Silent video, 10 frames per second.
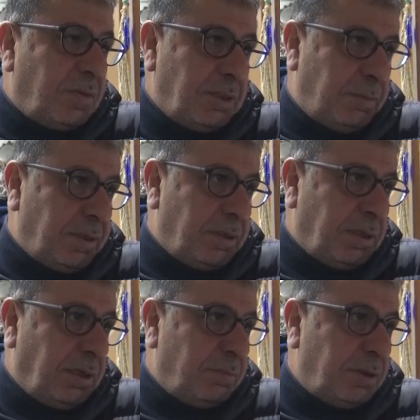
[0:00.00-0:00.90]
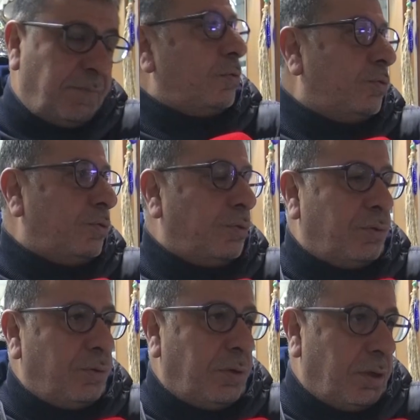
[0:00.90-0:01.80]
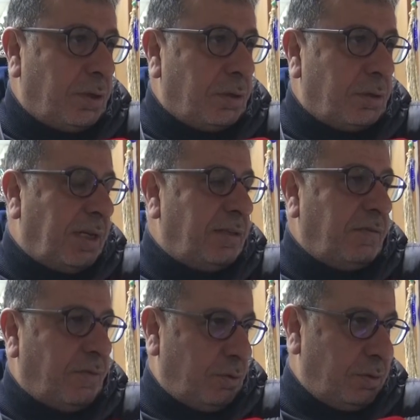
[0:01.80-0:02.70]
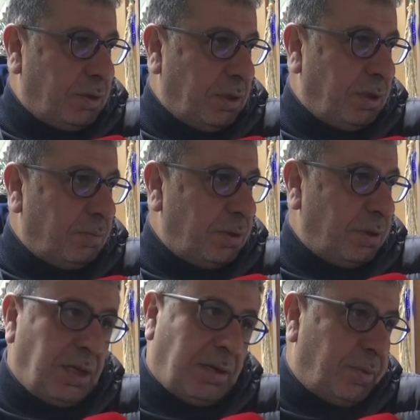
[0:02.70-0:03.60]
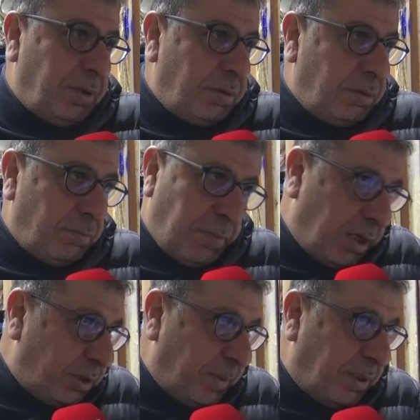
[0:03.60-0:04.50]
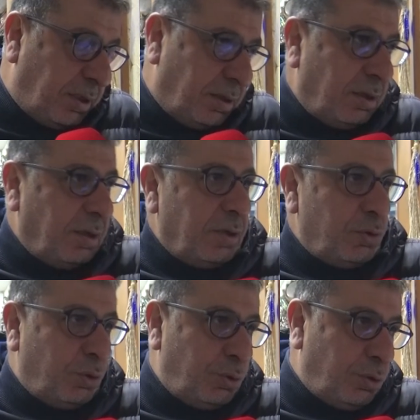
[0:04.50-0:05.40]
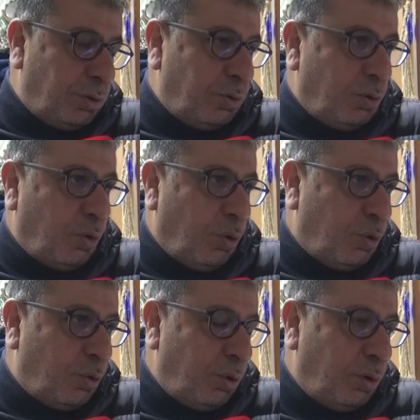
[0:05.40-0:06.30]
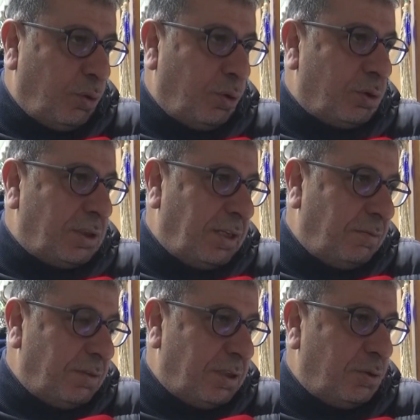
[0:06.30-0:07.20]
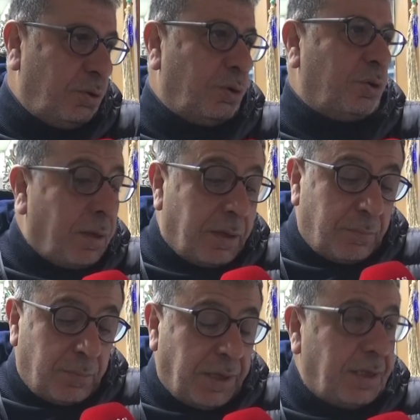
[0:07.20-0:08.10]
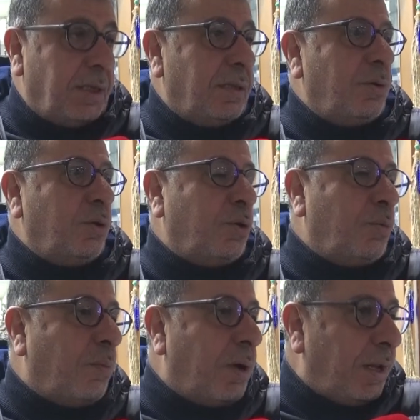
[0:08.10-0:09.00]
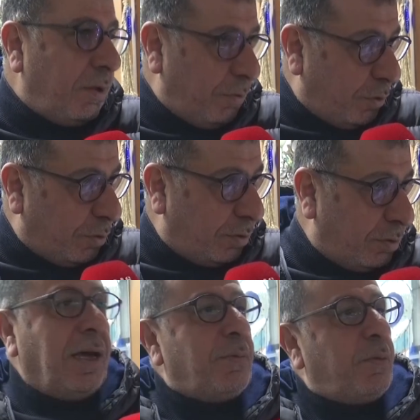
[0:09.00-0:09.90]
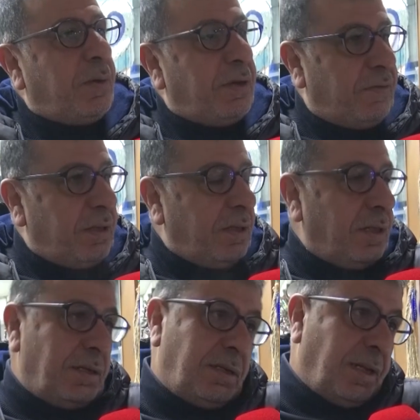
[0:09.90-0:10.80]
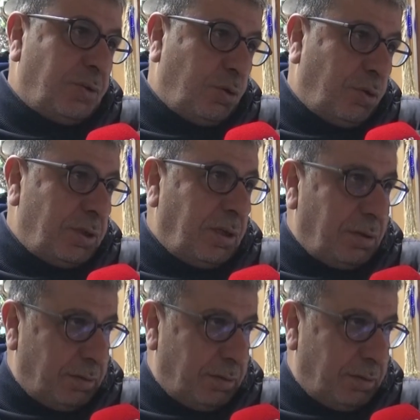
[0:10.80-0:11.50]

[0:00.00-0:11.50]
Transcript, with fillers: gaz parası gelmiş. 300 küsür lira elektrik faturası gelmiş. Ne yaptı? Maaş bitti. Çocuk yok, okul yok, servis yok, e, market yok, manav yok. Ama beyefendiler yani çok güzel